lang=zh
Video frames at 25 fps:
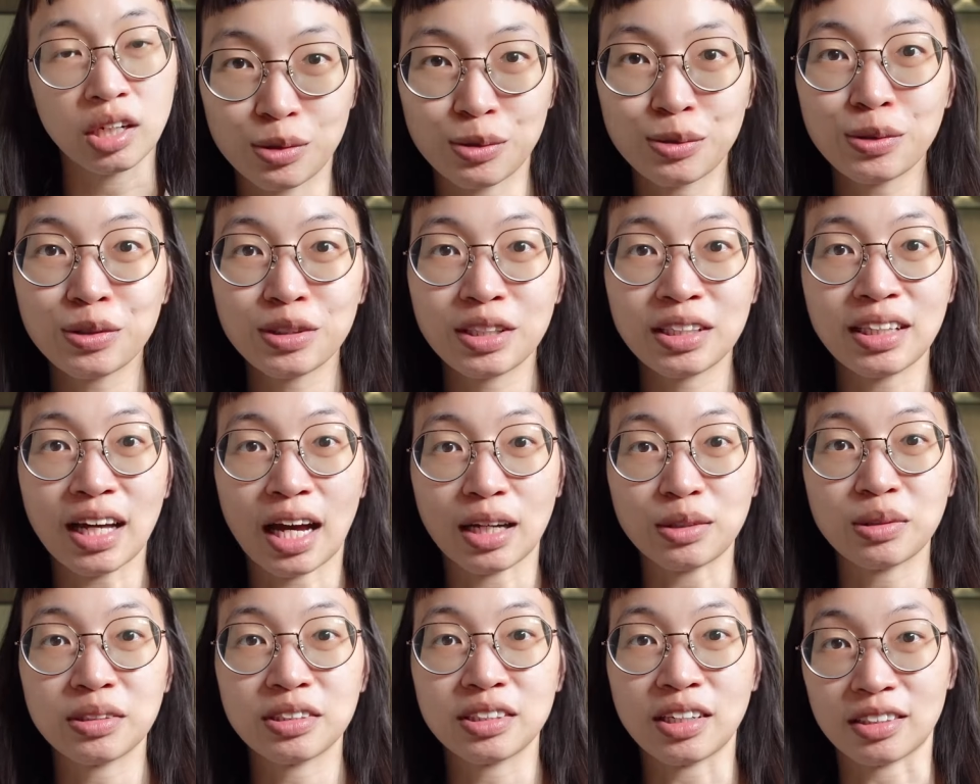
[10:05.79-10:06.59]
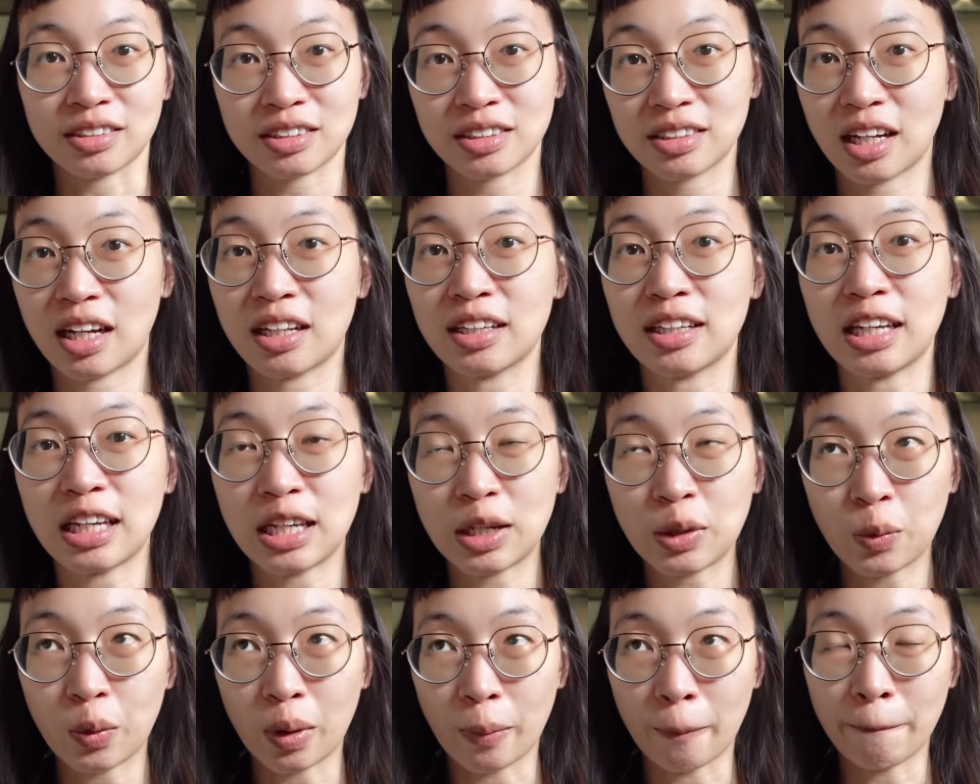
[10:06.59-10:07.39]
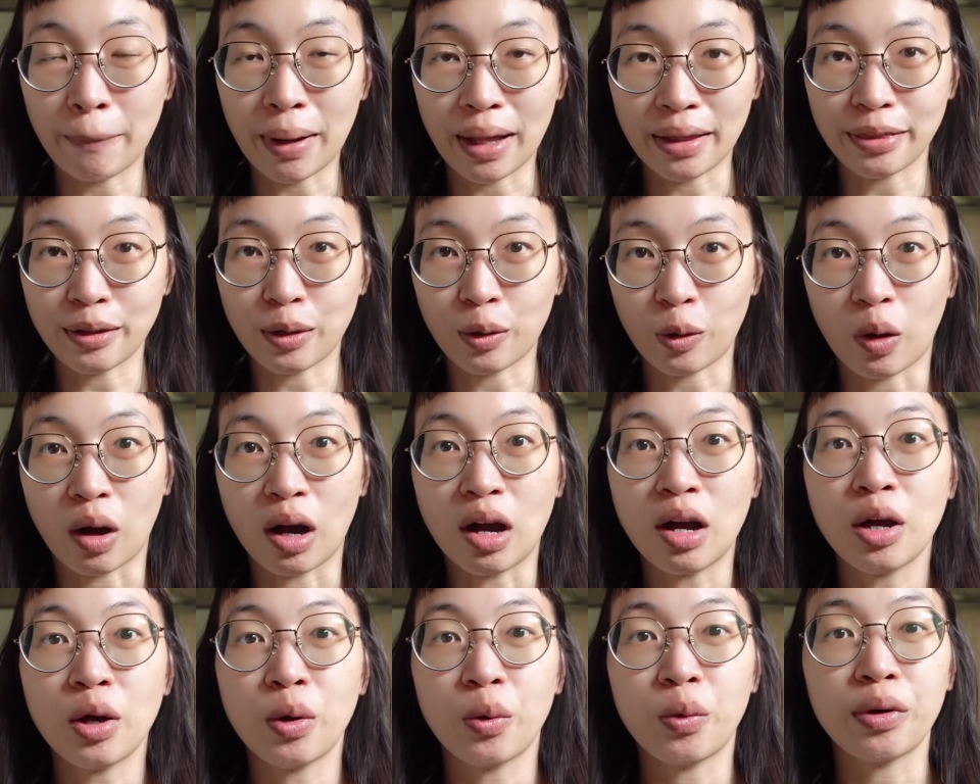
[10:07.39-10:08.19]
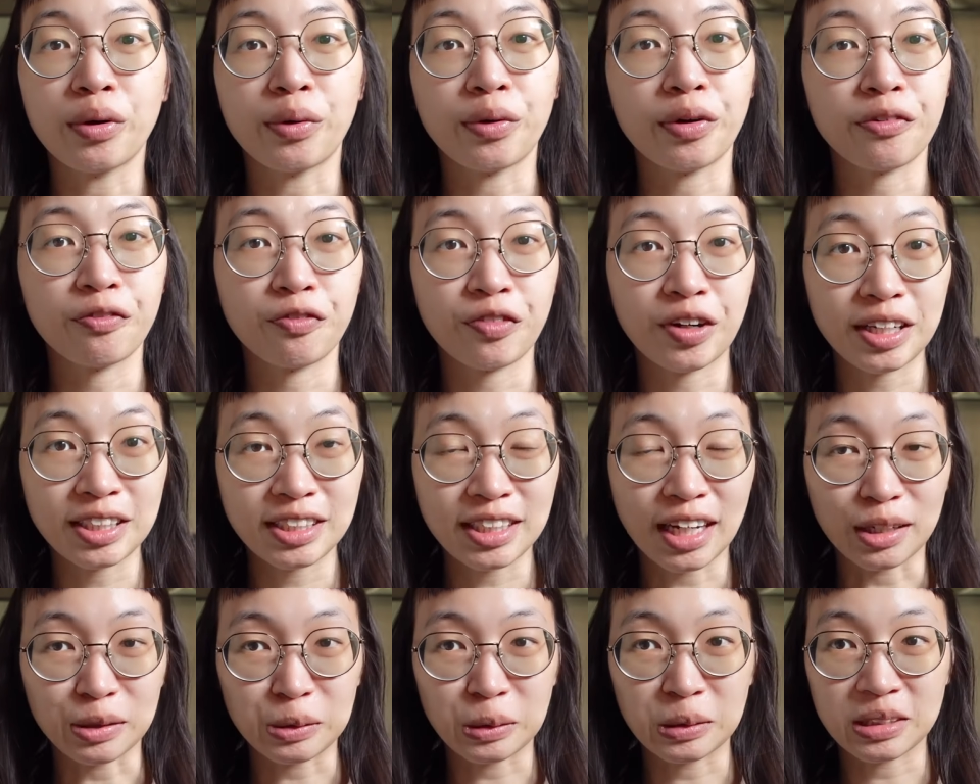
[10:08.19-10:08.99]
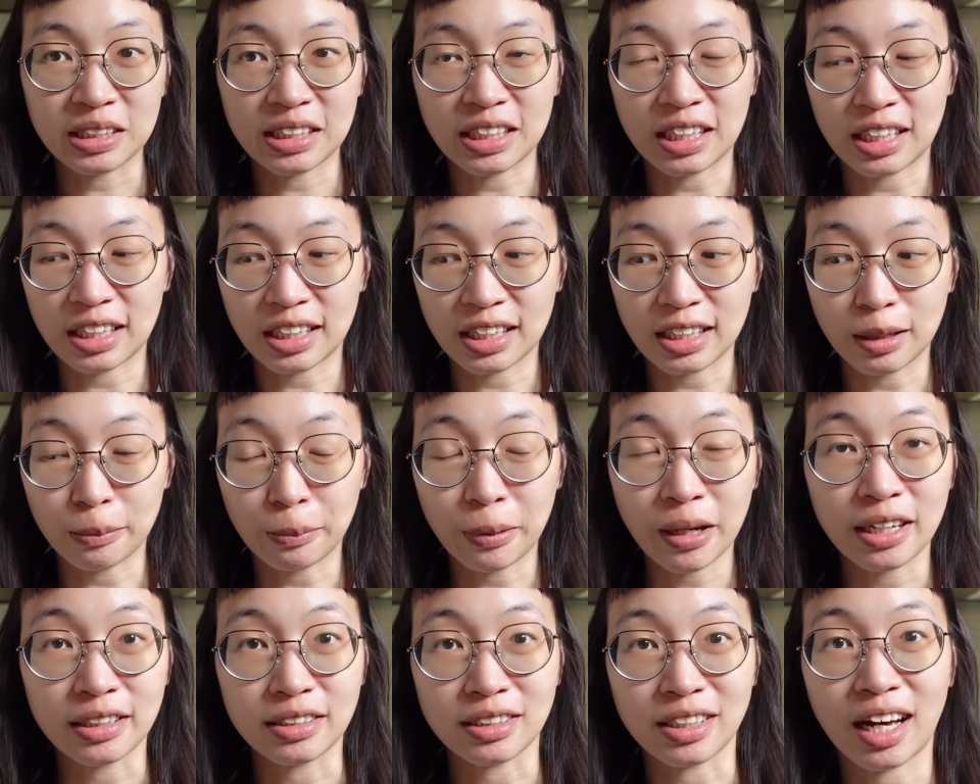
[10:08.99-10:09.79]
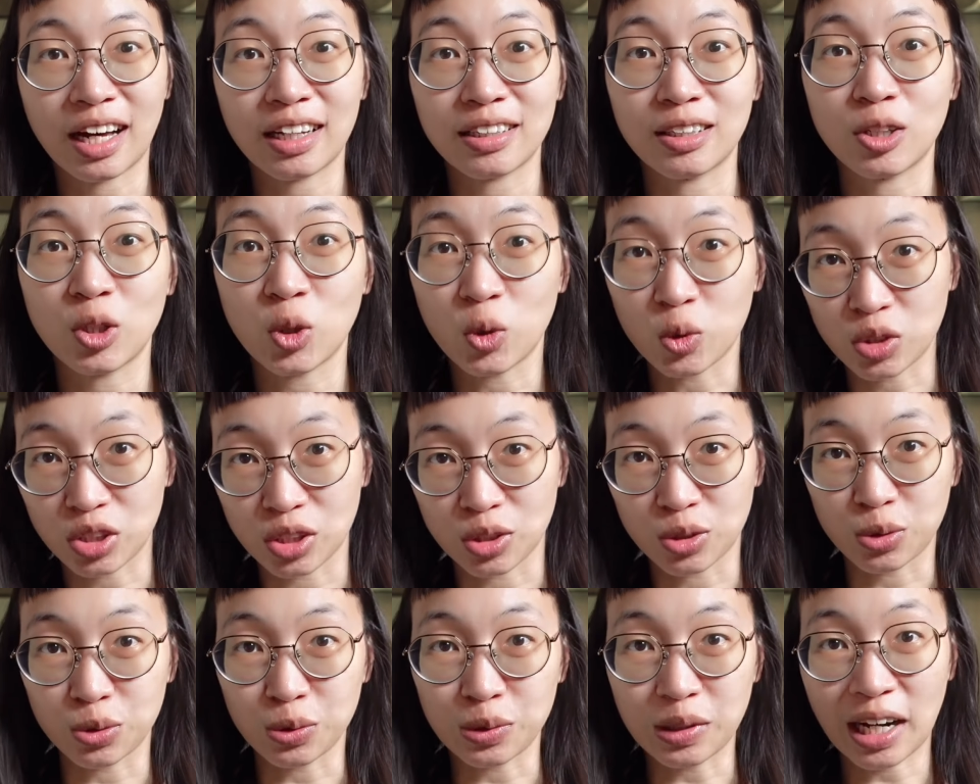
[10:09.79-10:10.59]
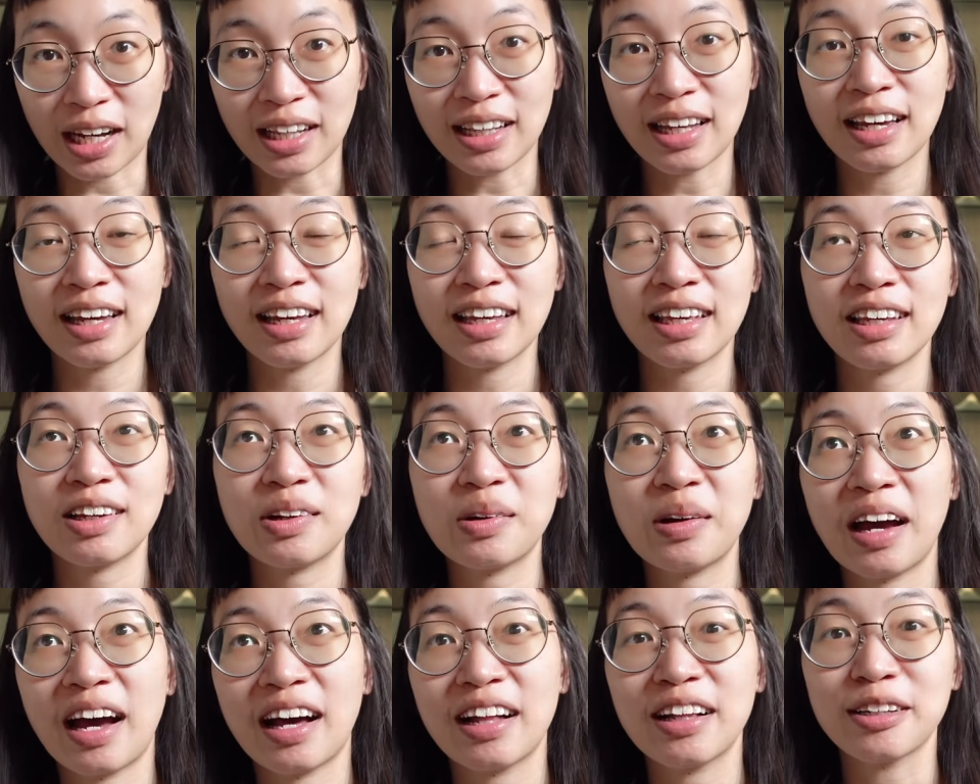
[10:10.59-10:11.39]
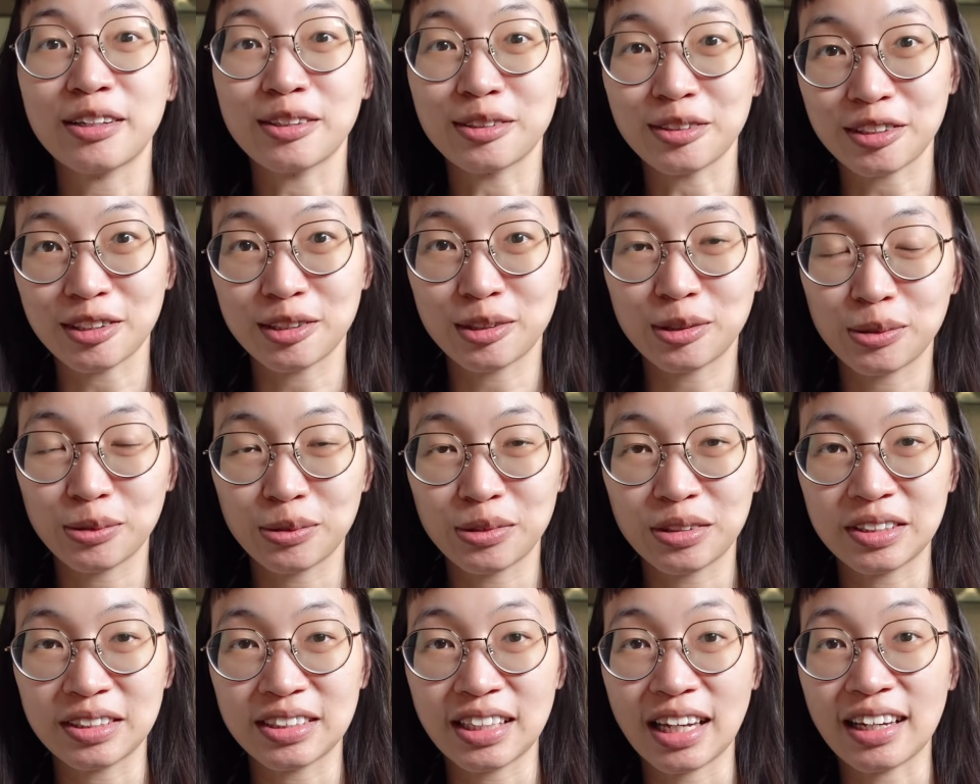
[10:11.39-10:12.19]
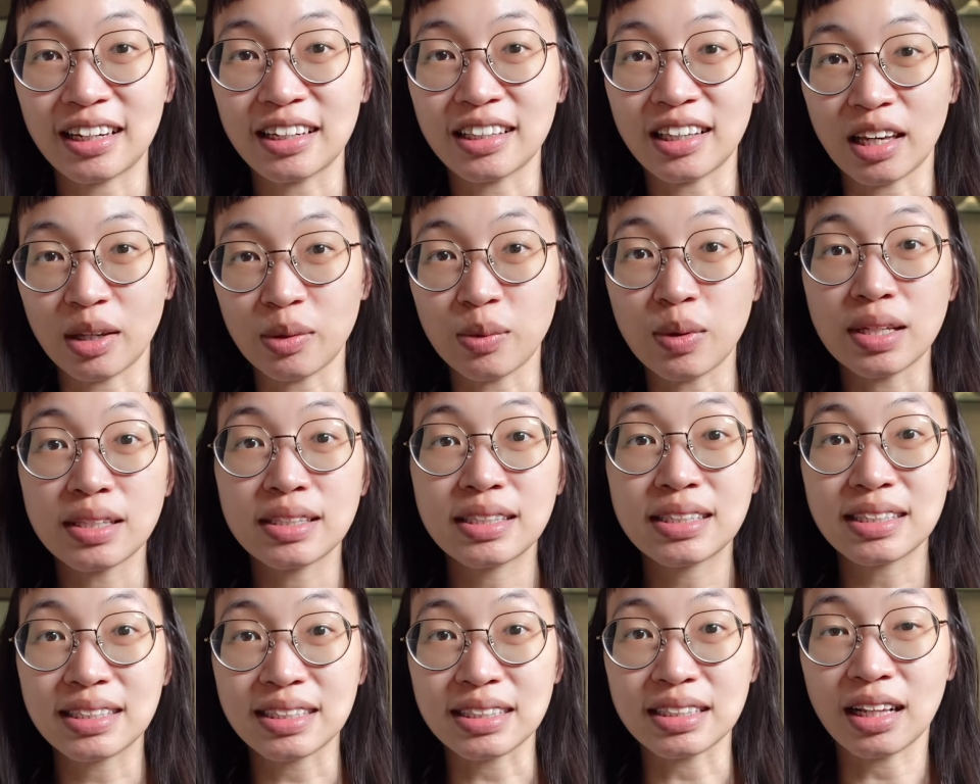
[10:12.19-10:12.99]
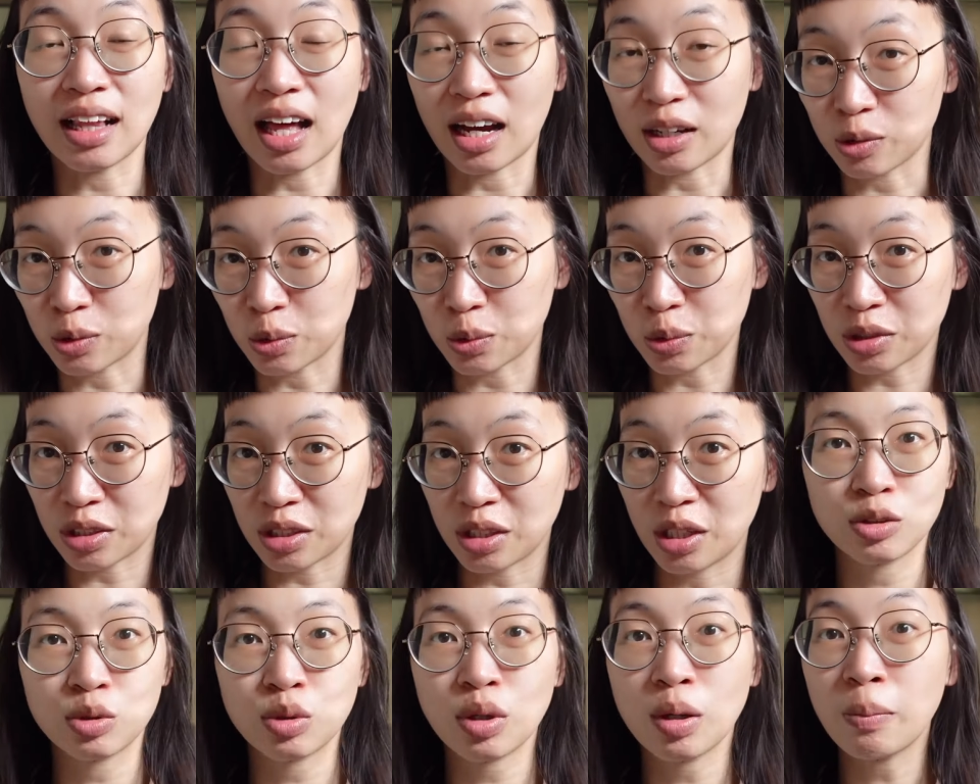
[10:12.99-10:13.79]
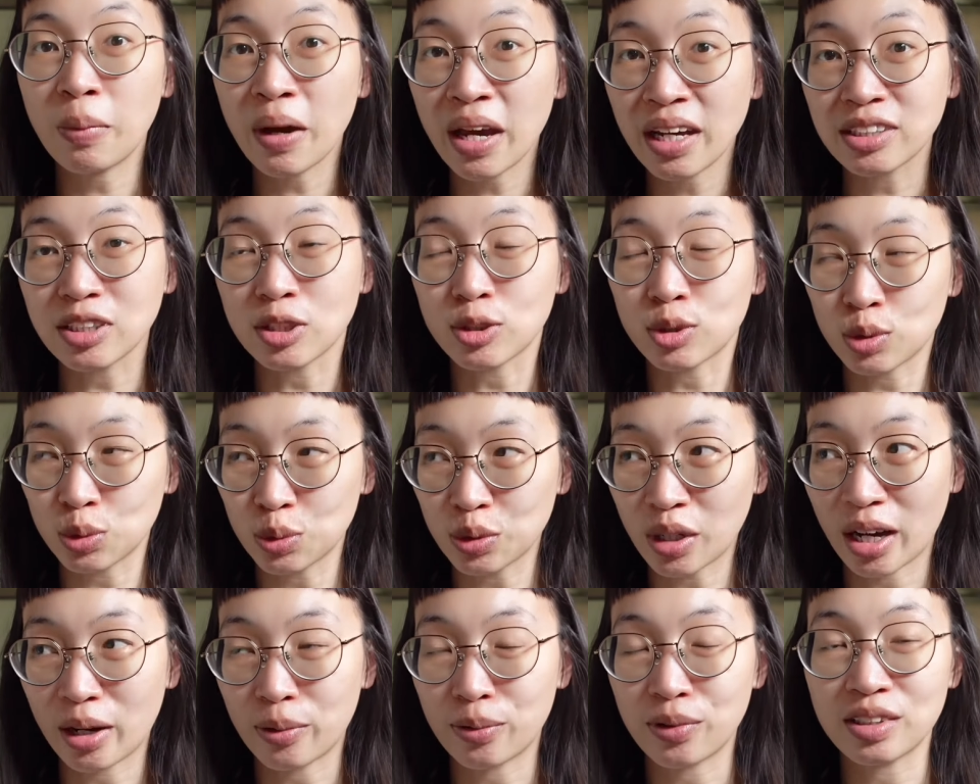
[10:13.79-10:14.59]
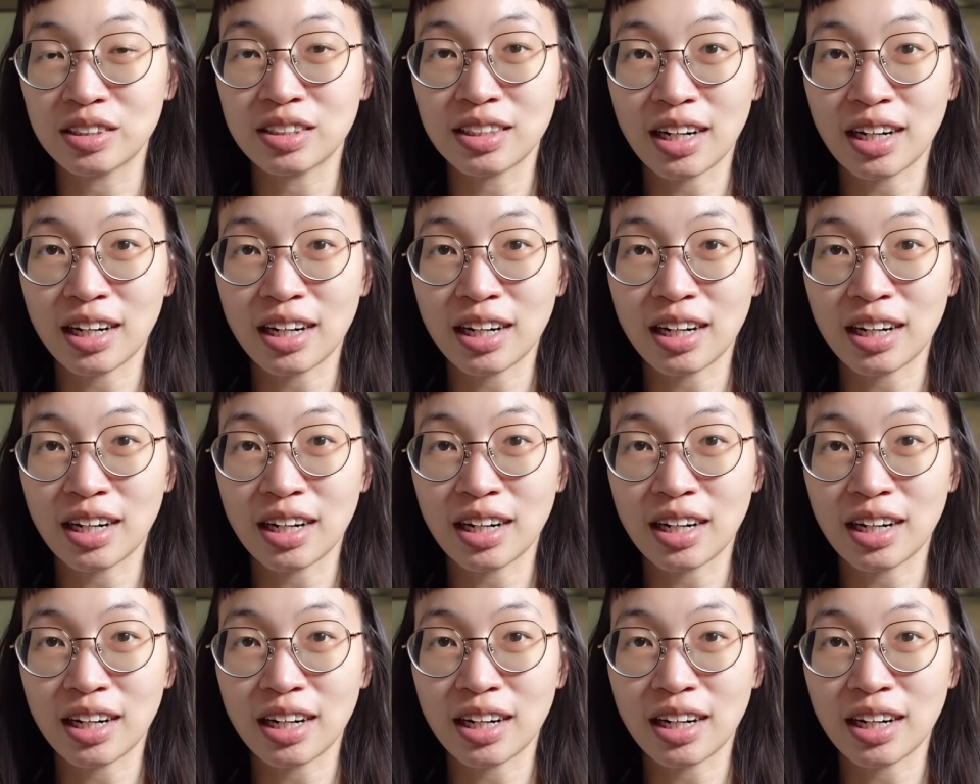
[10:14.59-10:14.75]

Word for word: 如果你打算尝试他的英文版的话，我也会非常推荐你可以配着他的有声书看，因为他的有声书是这个演员自己朗读的，所以配着书看会。